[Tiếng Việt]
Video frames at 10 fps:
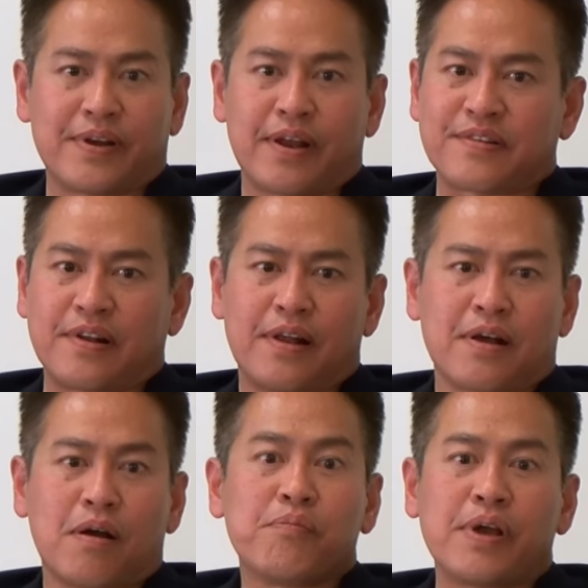nhưng mà thật sự là
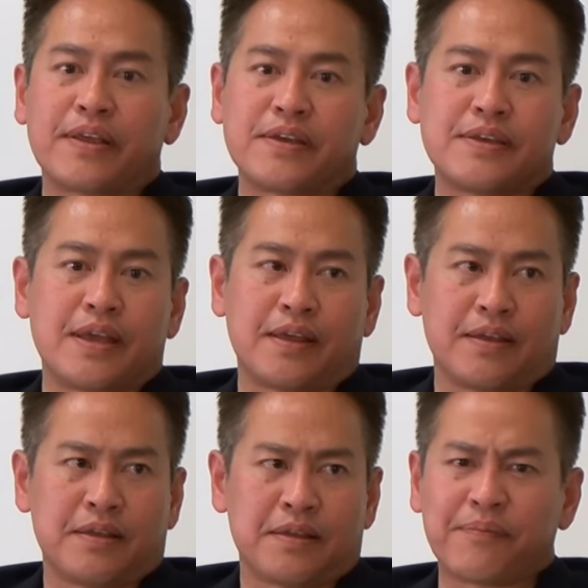không bị là như vậy.
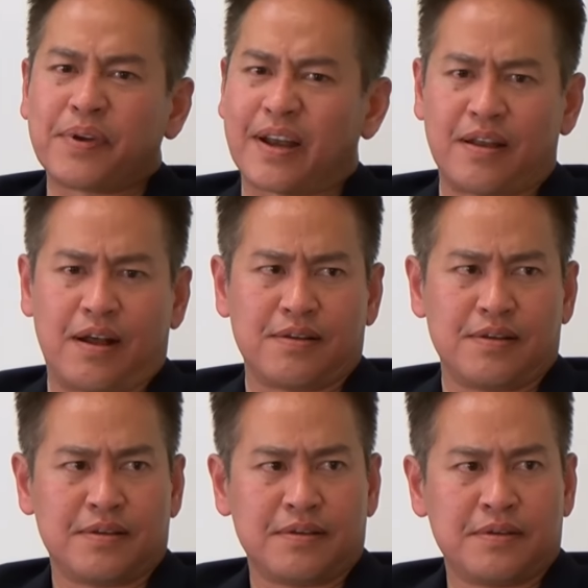Tại mình thành thật thôi.
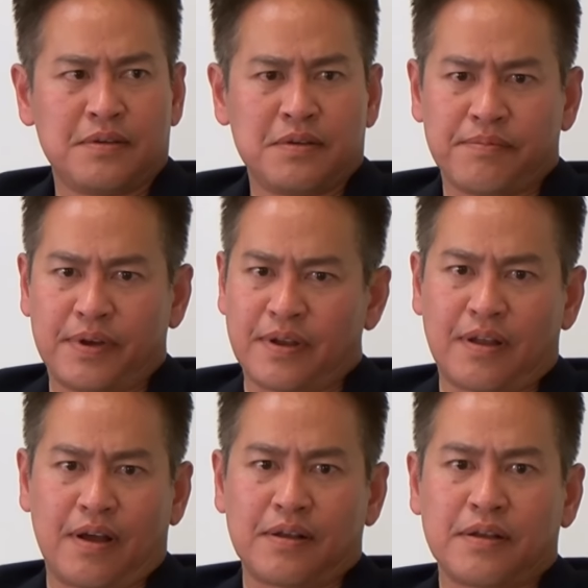Mình thành
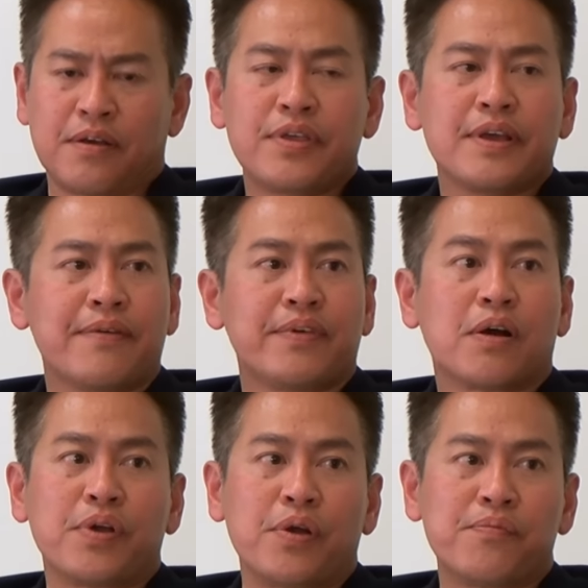thật, có những cái mình
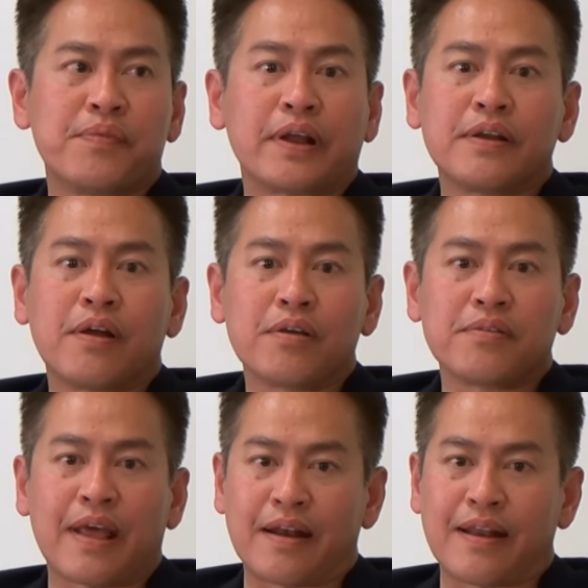không hiểu, mình cứ nói
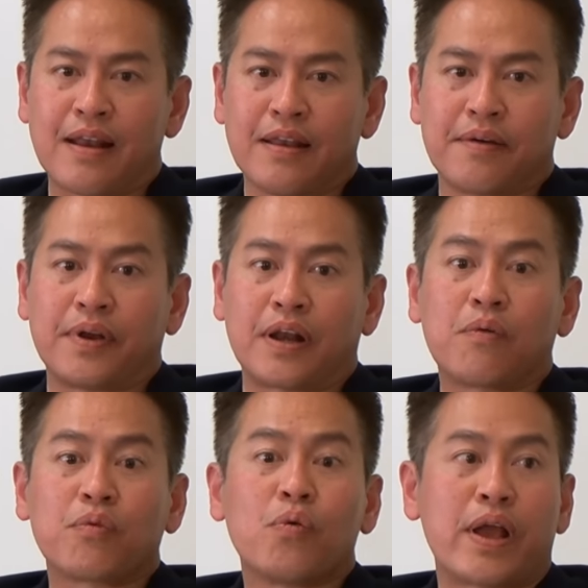thẳng thắn là mình
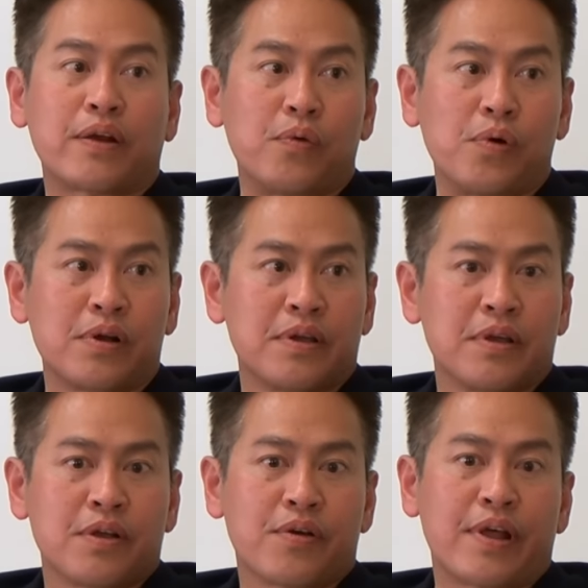không có quen thuộc
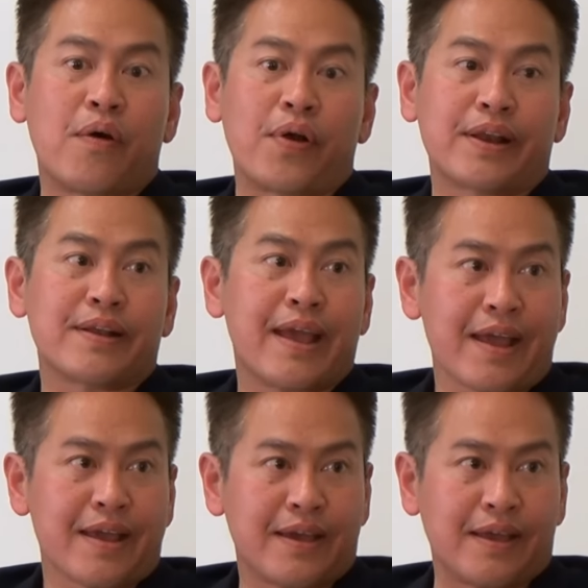có thể hỏi cách
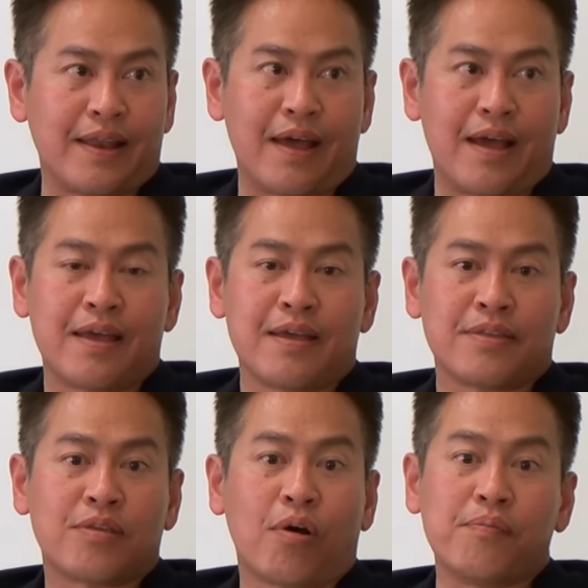khác hay là
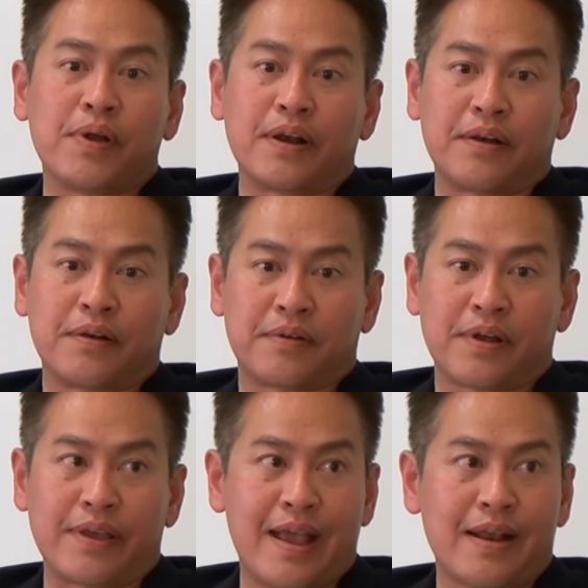cho mình
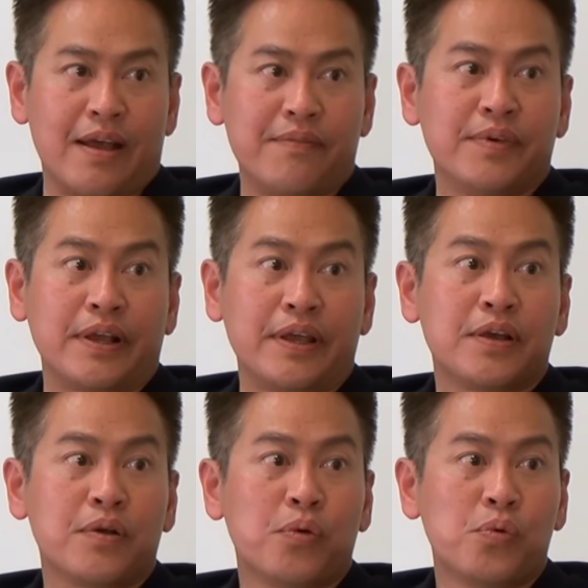thời gian để mình
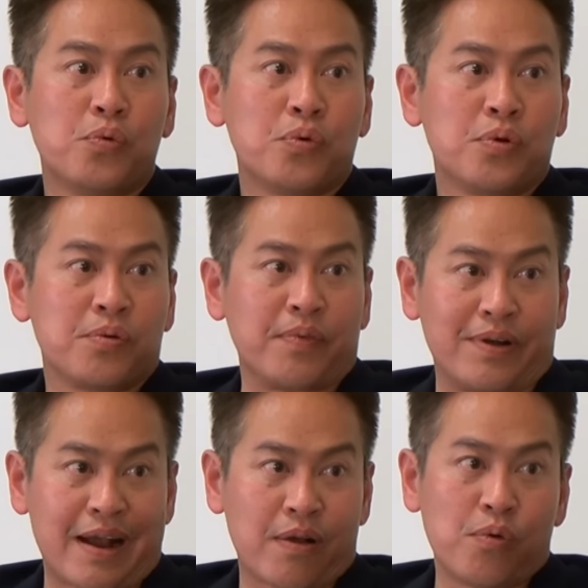nghiên cứu mình
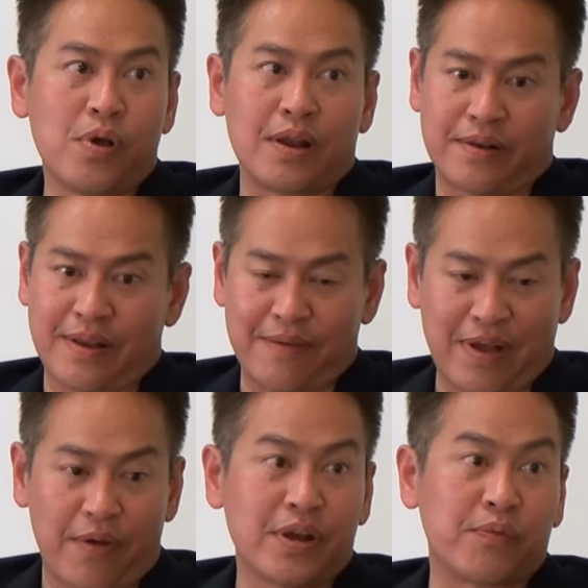tra cứu hay là tham
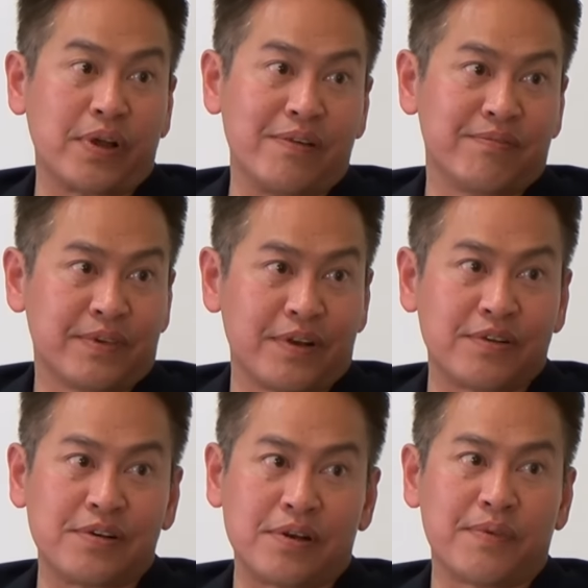khảo với đồng nghiệp thường
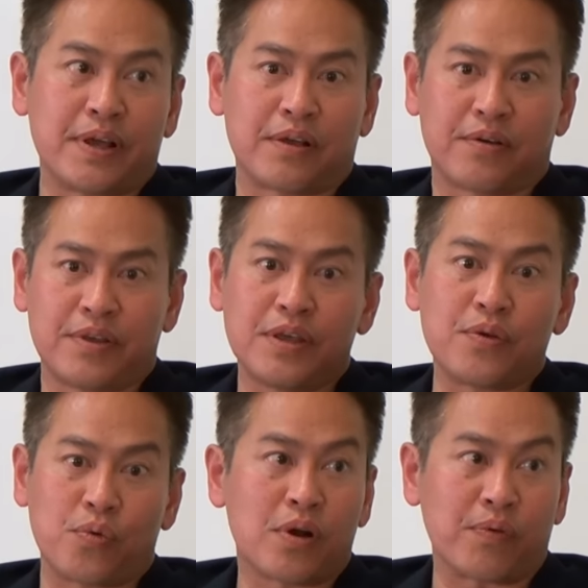thường nếu mà có những cái
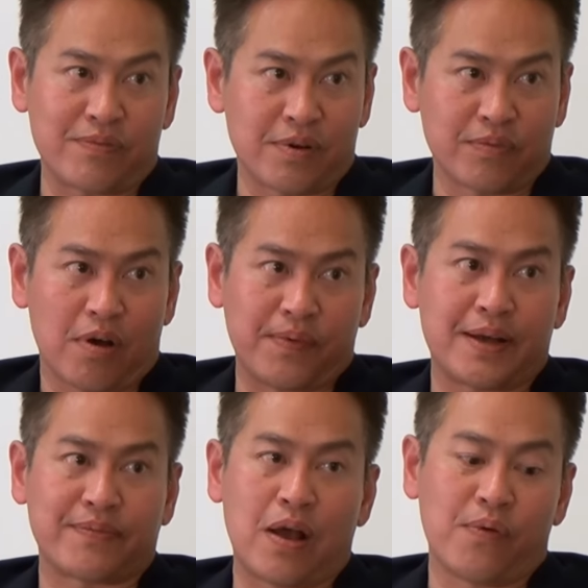vụ có đồng nghiệp trong tòa mình
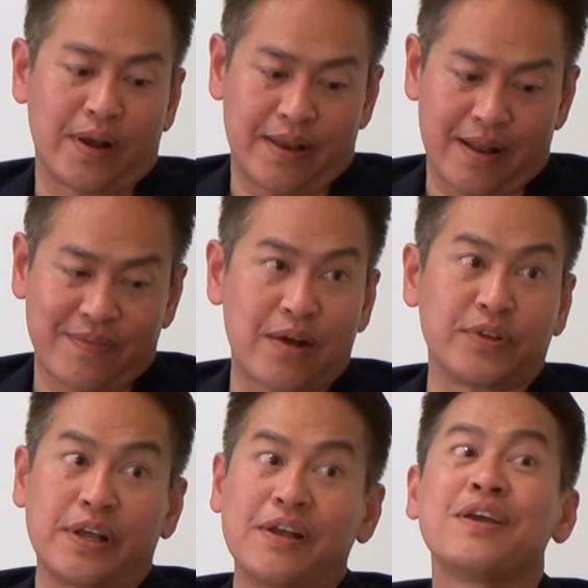tham khảo hoặc là tham khảo
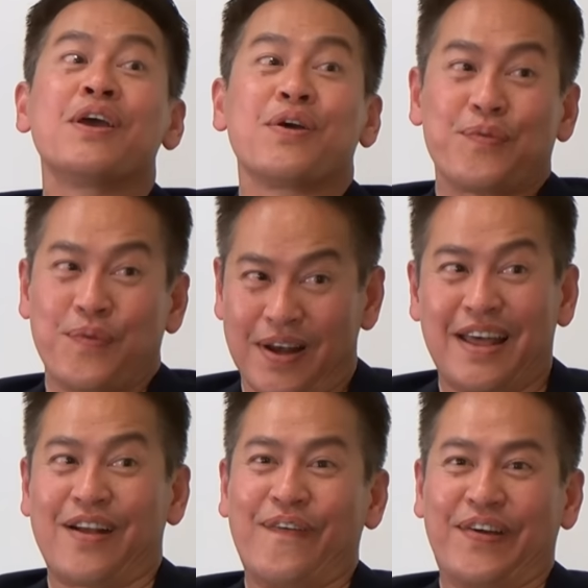từ điển hoặc
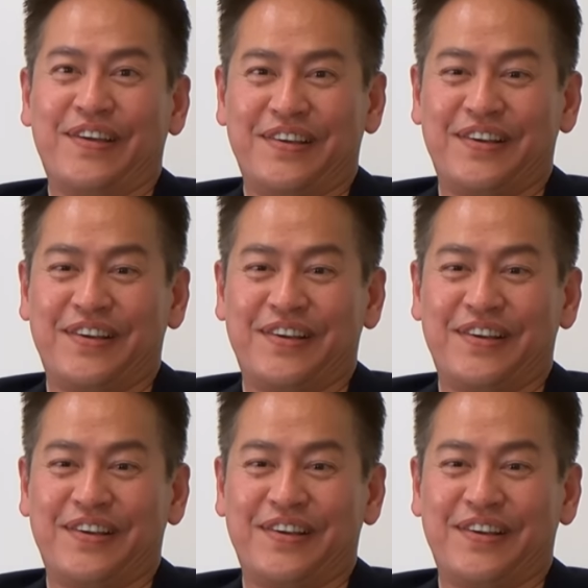là gọi